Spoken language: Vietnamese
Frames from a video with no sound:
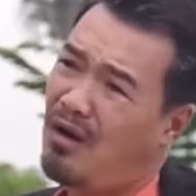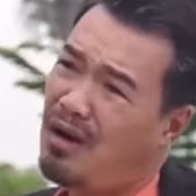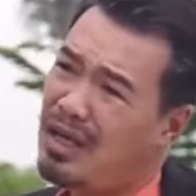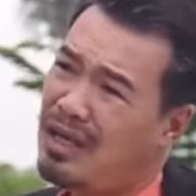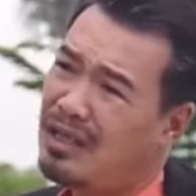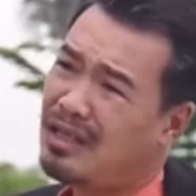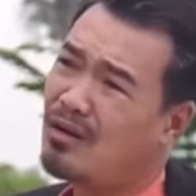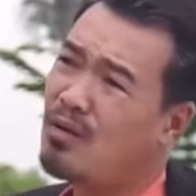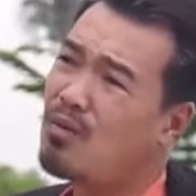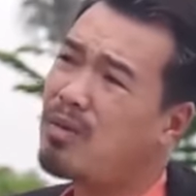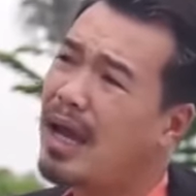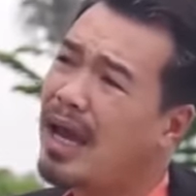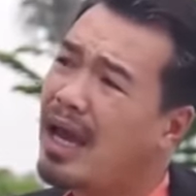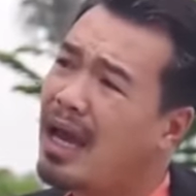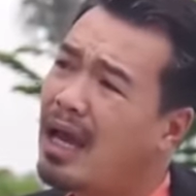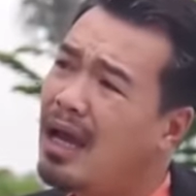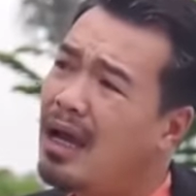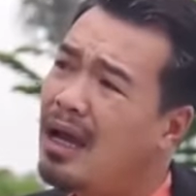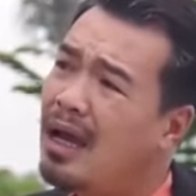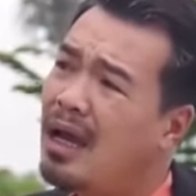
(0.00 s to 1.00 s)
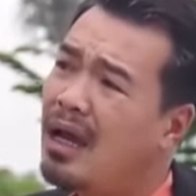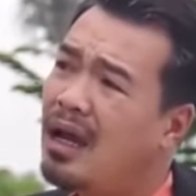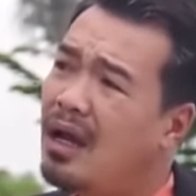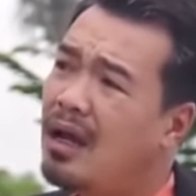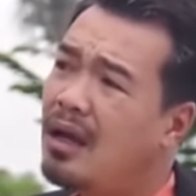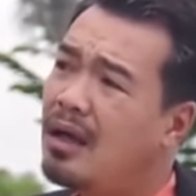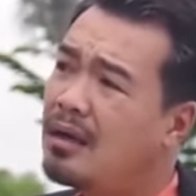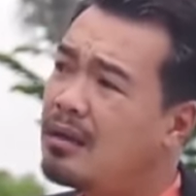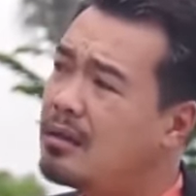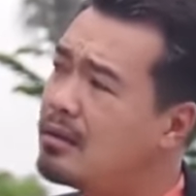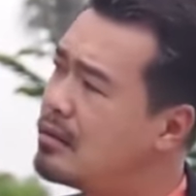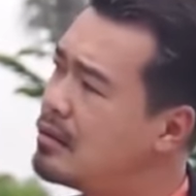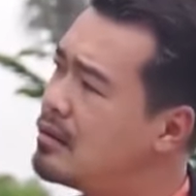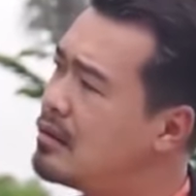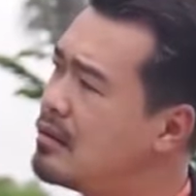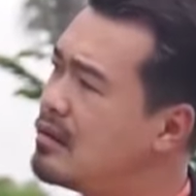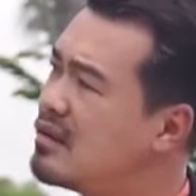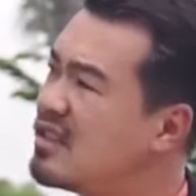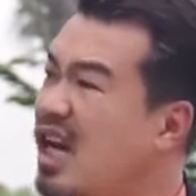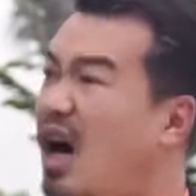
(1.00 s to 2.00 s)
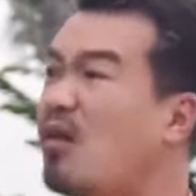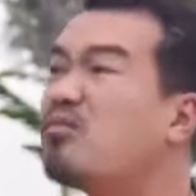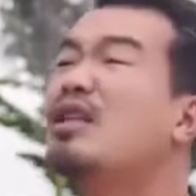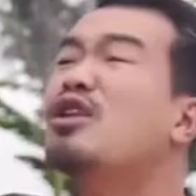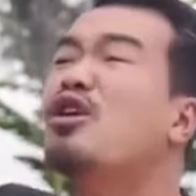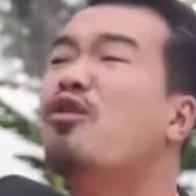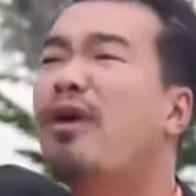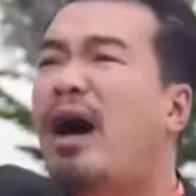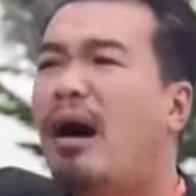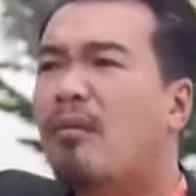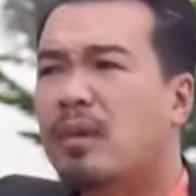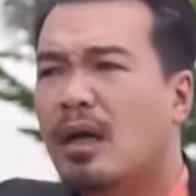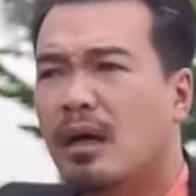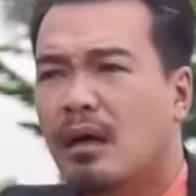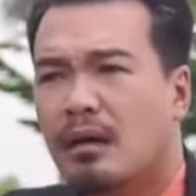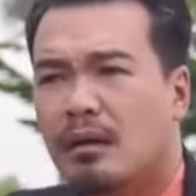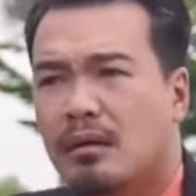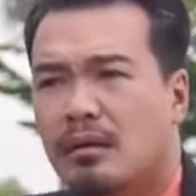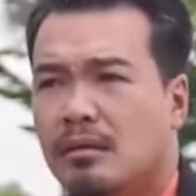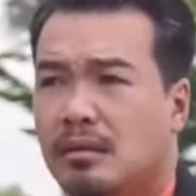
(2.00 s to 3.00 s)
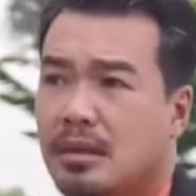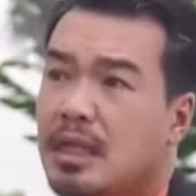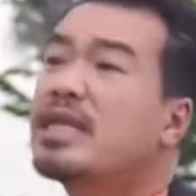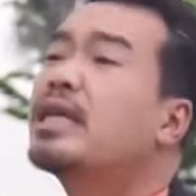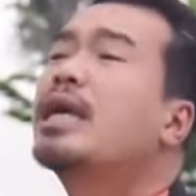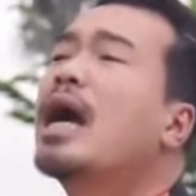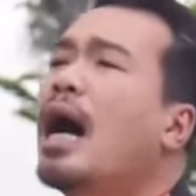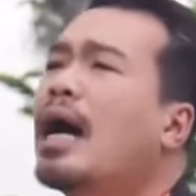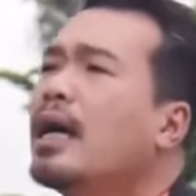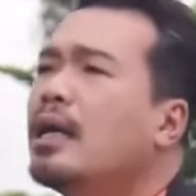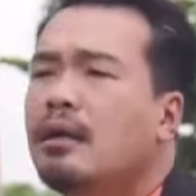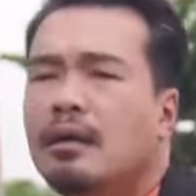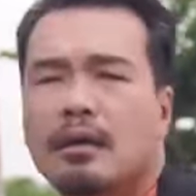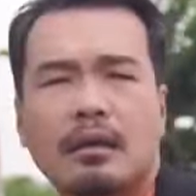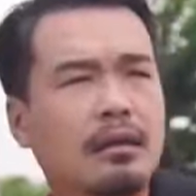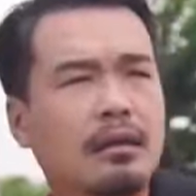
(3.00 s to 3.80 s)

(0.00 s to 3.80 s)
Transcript: nói cái gì tao cũng nghe giờ dọn tích vô phòng nữa đi chơi,